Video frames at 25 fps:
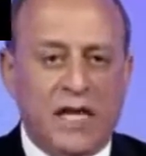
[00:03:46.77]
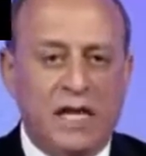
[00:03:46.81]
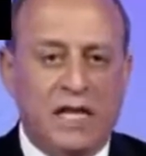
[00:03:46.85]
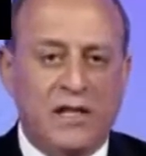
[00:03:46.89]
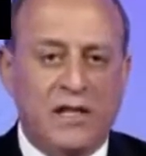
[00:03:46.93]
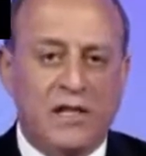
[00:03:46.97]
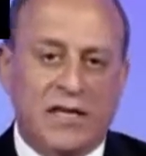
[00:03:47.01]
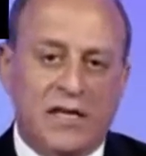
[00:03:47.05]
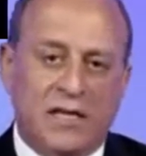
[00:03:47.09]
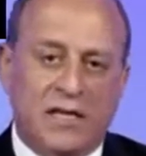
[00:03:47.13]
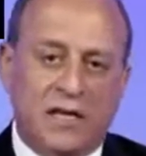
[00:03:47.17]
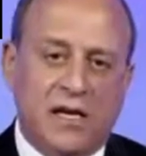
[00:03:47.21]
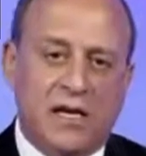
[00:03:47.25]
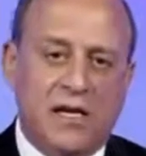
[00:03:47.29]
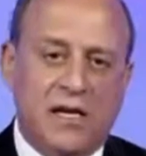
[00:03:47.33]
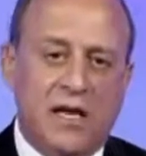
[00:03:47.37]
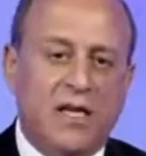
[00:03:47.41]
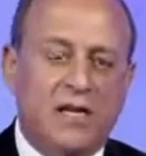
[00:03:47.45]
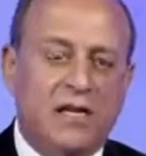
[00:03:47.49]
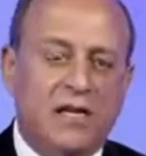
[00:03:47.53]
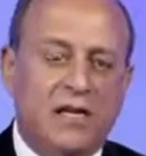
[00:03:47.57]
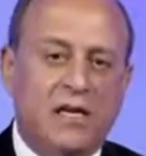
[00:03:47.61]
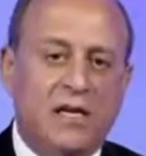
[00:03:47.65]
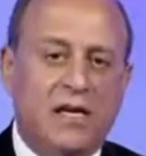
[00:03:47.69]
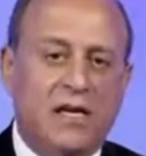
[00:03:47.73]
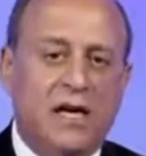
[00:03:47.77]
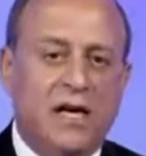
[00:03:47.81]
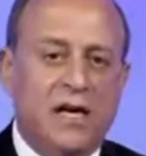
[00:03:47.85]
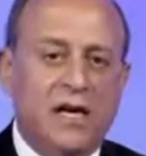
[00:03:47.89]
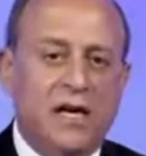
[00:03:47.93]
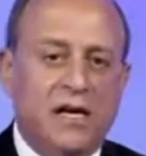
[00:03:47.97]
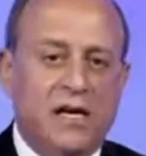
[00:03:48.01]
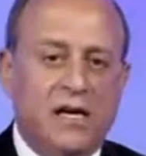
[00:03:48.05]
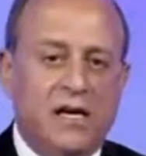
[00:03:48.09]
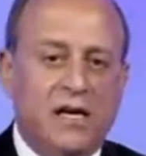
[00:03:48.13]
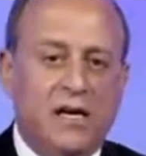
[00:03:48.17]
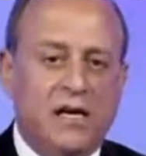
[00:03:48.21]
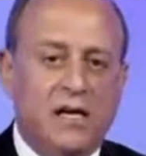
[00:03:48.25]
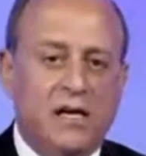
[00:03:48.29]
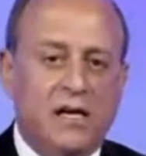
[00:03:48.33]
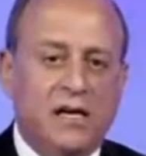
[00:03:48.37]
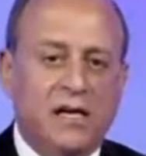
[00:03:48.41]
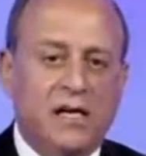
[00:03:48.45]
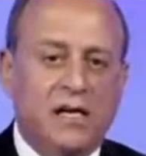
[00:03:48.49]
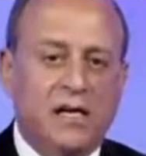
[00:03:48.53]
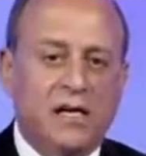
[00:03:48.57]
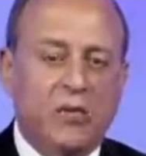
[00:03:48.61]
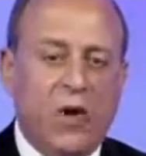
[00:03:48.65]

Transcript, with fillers: الذي الذي آه،